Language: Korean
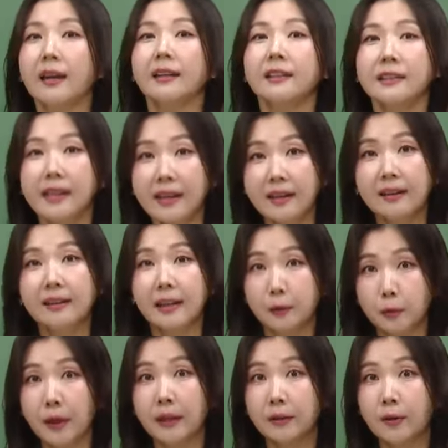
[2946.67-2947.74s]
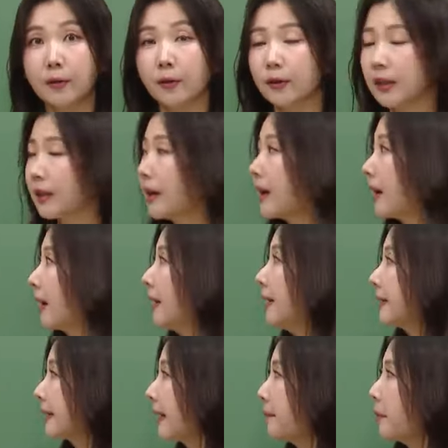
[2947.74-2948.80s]
그 얘기를 계속했던 거니까
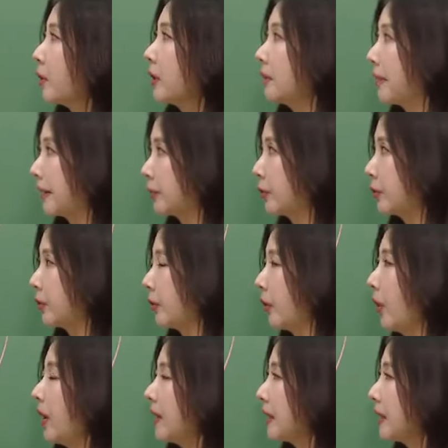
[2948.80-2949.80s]
3번이 맞죠.